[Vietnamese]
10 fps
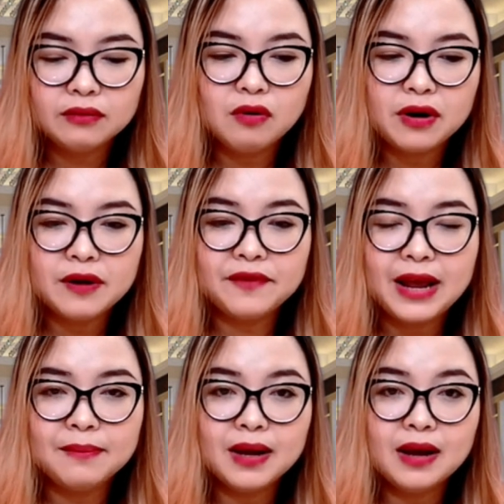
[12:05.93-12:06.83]

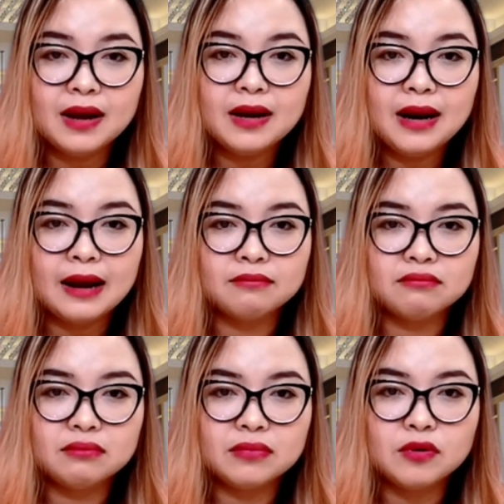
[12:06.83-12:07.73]
oriflame á hả là
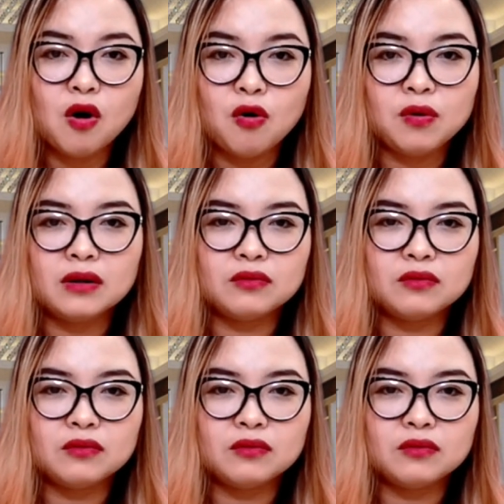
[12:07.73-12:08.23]
đồ ờ,